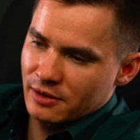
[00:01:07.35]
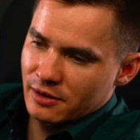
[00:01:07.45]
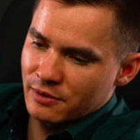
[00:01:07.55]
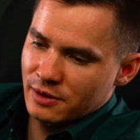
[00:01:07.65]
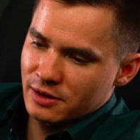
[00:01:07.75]

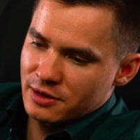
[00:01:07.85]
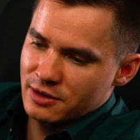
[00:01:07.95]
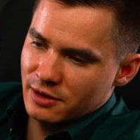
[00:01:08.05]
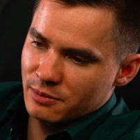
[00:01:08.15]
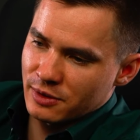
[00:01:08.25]
Давайте
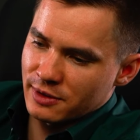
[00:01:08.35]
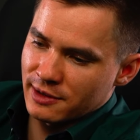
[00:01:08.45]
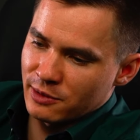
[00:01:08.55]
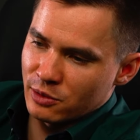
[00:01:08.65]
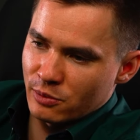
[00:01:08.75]
сейчас мы
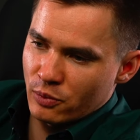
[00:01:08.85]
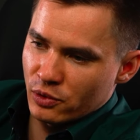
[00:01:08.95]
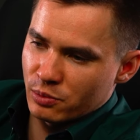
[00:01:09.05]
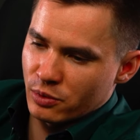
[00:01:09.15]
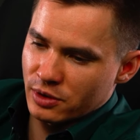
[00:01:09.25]
нальем,
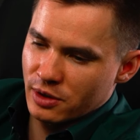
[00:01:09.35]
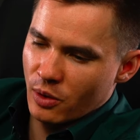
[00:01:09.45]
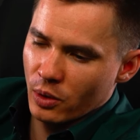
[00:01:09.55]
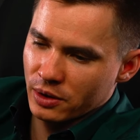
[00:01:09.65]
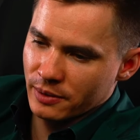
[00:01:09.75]
пусть будет
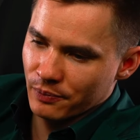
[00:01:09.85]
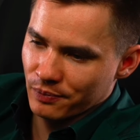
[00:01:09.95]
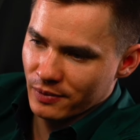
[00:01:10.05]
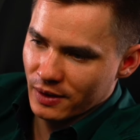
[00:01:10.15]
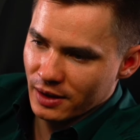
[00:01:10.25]
какой-то
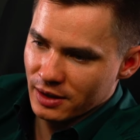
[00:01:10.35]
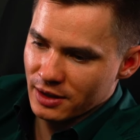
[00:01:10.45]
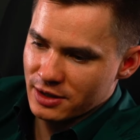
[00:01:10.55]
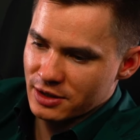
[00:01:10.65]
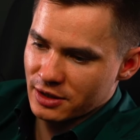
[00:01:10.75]

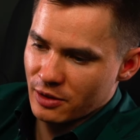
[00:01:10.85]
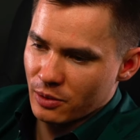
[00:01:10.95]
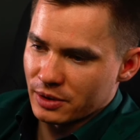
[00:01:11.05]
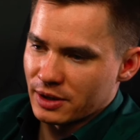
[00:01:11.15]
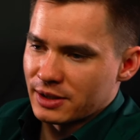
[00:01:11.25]
экшен,
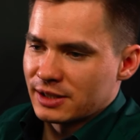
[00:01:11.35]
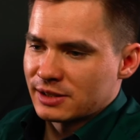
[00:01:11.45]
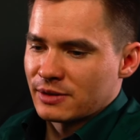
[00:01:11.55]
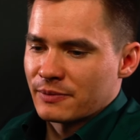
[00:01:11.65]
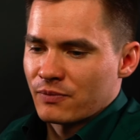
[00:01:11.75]
какое-то
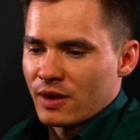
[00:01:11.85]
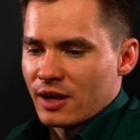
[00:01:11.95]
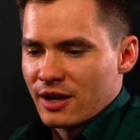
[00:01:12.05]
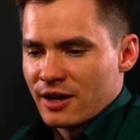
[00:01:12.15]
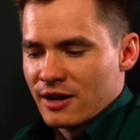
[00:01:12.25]
действие.
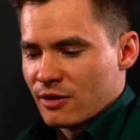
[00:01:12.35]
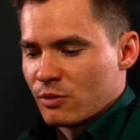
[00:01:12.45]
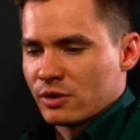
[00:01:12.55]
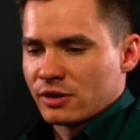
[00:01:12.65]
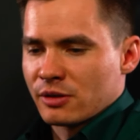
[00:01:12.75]

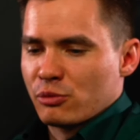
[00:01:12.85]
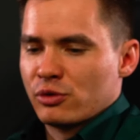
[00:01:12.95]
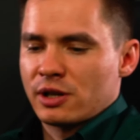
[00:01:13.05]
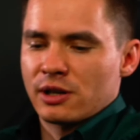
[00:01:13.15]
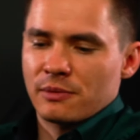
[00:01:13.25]
Вот
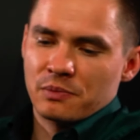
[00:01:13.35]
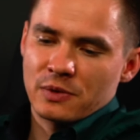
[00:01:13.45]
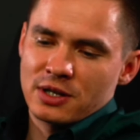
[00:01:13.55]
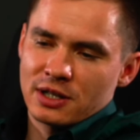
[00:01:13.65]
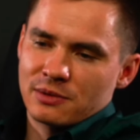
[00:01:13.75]
забулькал, и
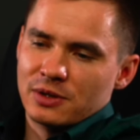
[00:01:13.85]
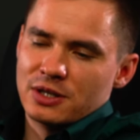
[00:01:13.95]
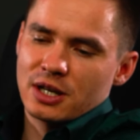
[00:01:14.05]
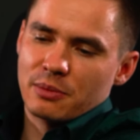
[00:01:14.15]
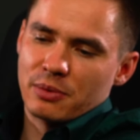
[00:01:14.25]
сейчас
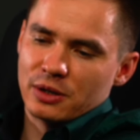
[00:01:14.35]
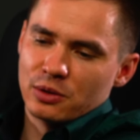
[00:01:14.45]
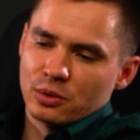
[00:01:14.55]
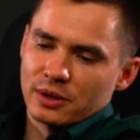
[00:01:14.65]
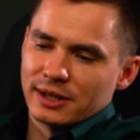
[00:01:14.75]
водичка
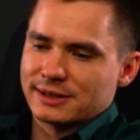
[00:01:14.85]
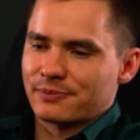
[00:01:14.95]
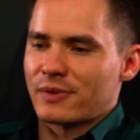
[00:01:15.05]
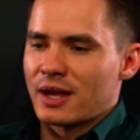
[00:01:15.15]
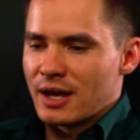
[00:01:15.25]
пойдет у нас
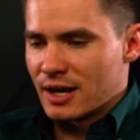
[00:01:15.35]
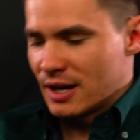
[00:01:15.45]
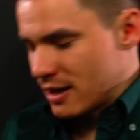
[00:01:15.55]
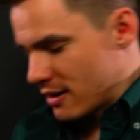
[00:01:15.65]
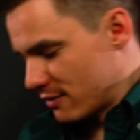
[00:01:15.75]

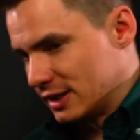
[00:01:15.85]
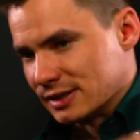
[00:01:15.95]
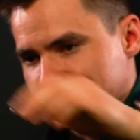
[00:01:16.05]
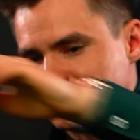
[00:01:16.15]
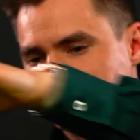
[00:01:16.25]
вниз.